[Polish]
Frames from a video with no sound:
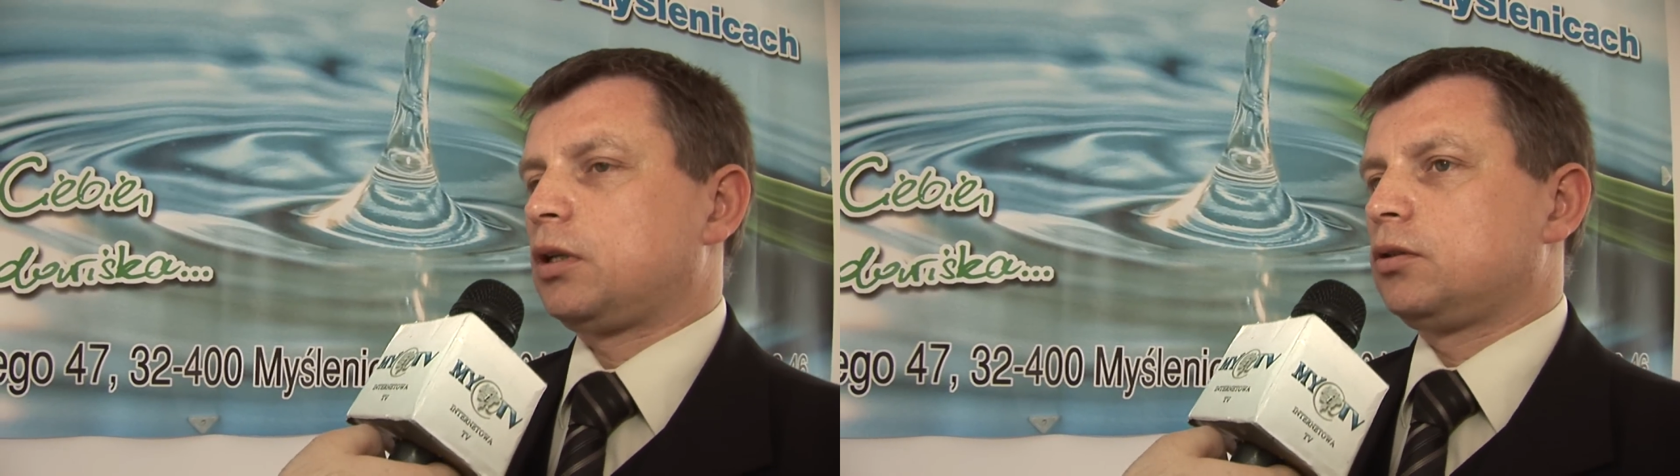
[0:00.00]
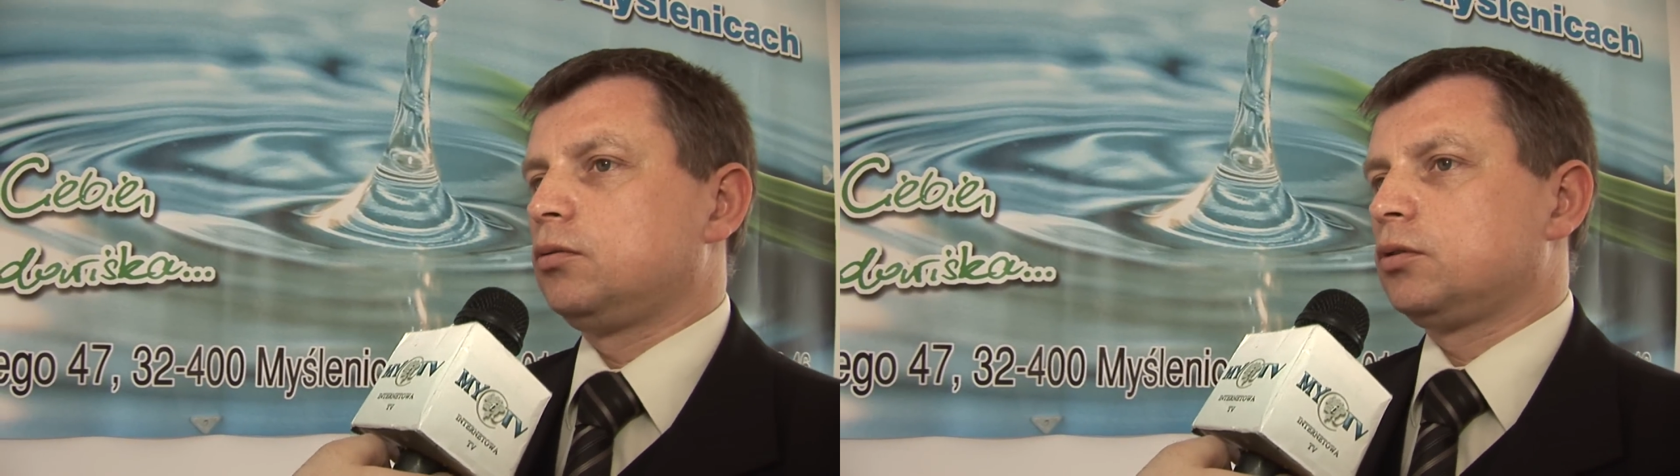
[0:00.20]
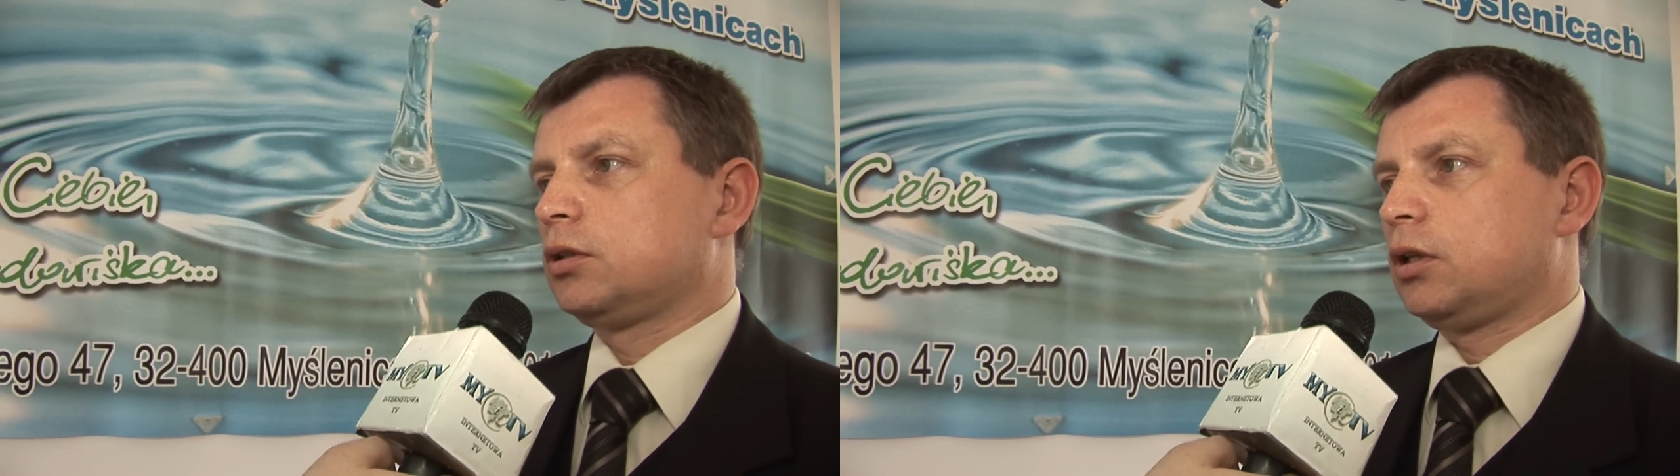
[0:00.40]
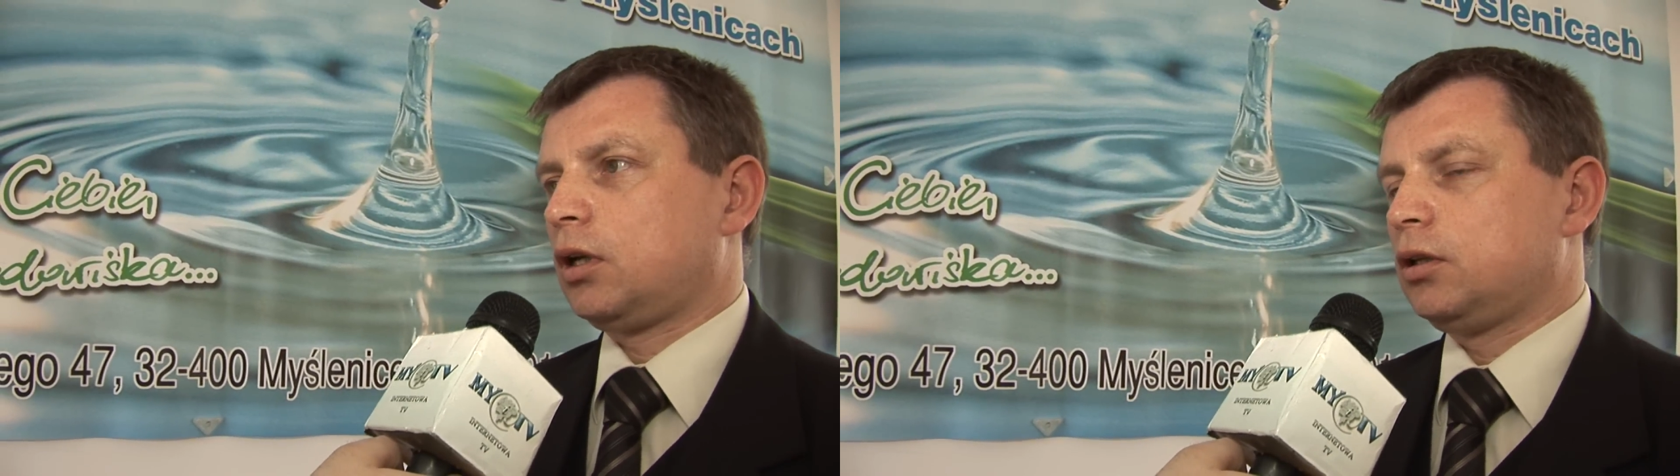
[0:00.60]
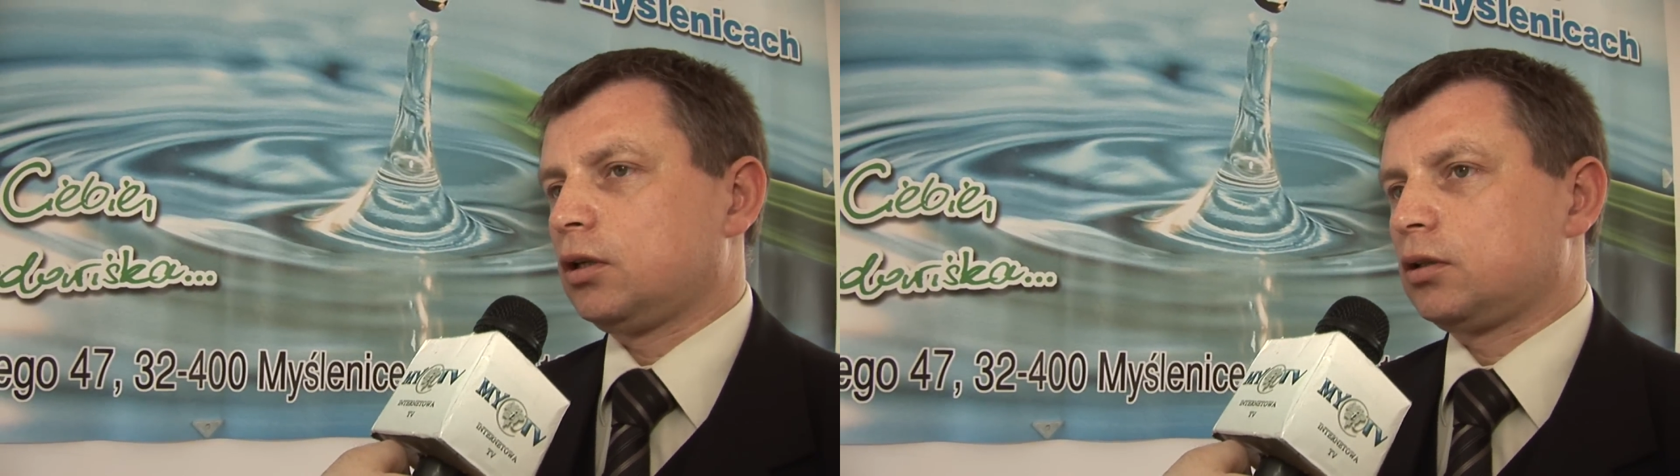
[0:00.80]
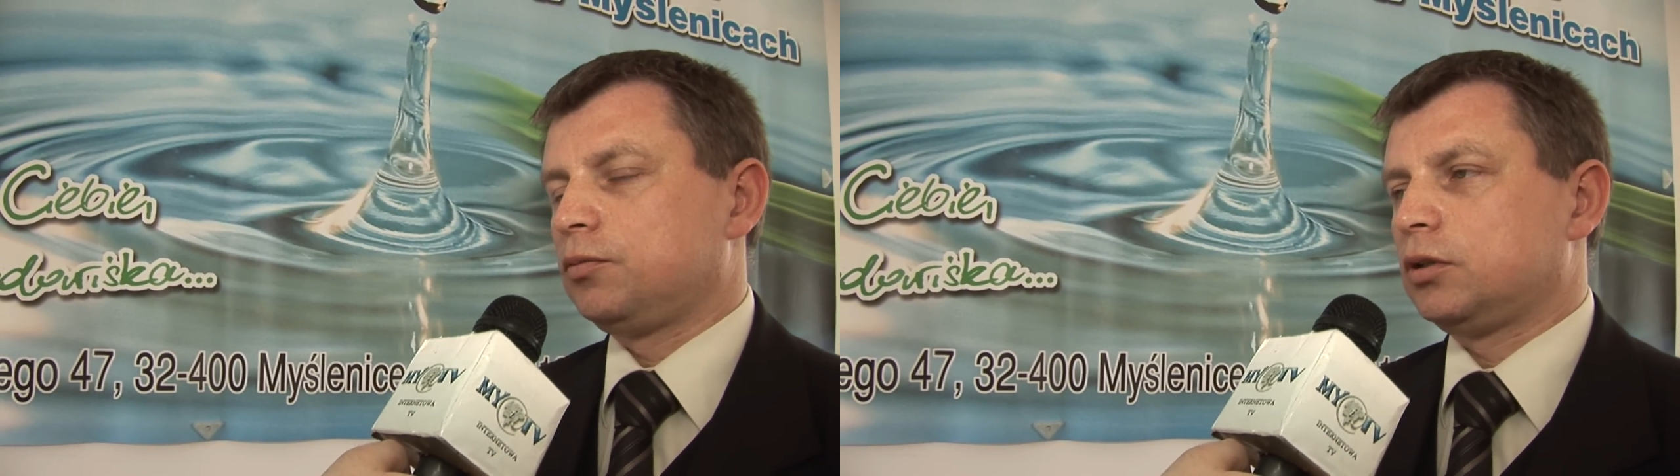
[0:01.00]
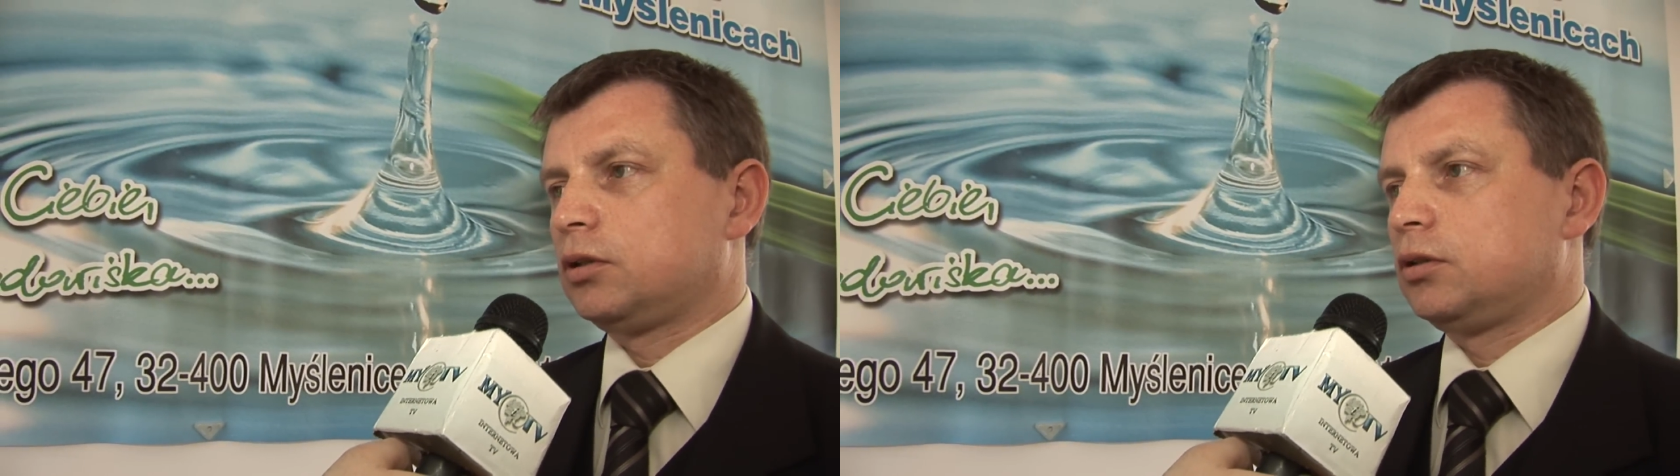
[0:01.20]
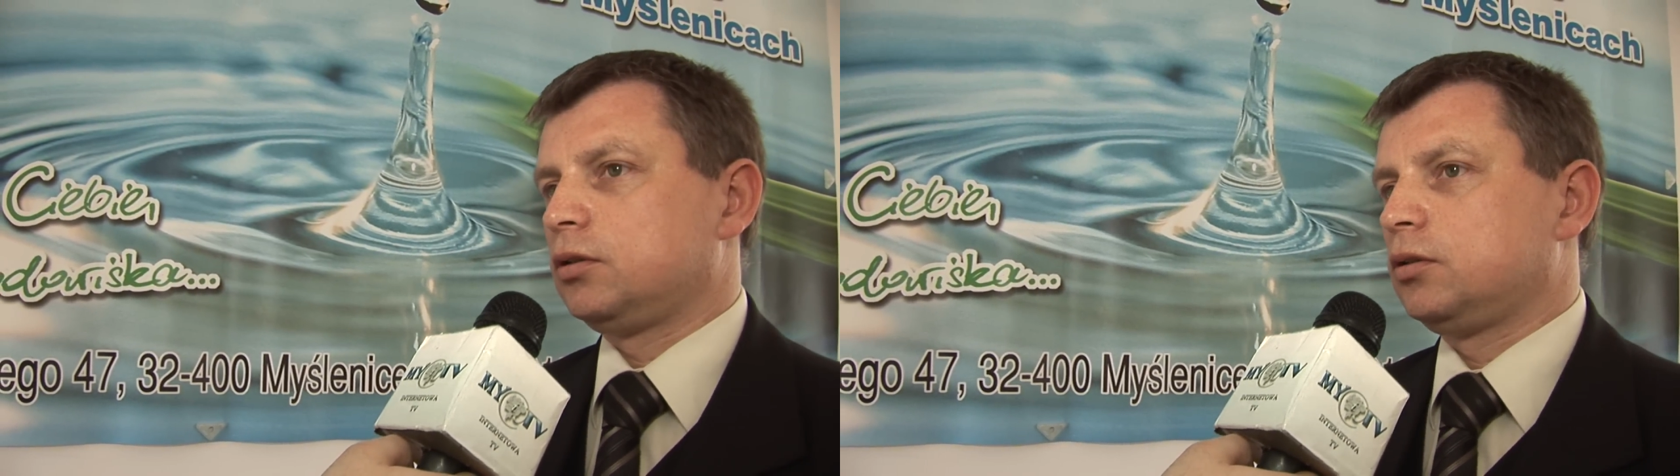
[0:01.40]
bardzo duże zadanie, jakim
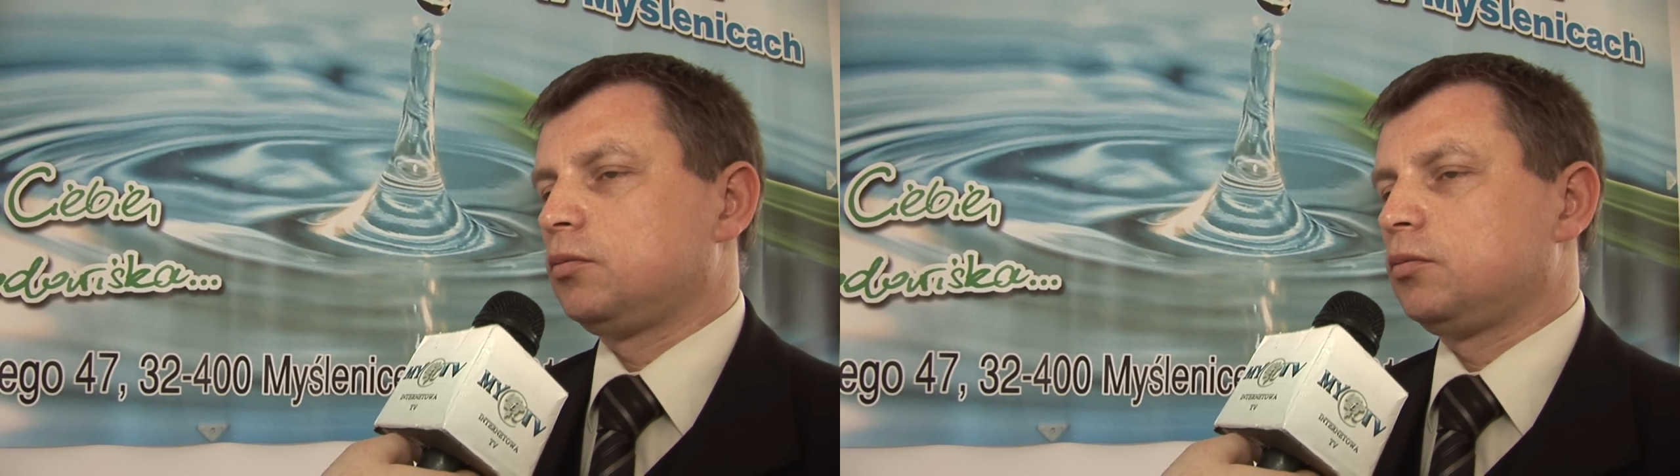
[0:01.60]
jest y,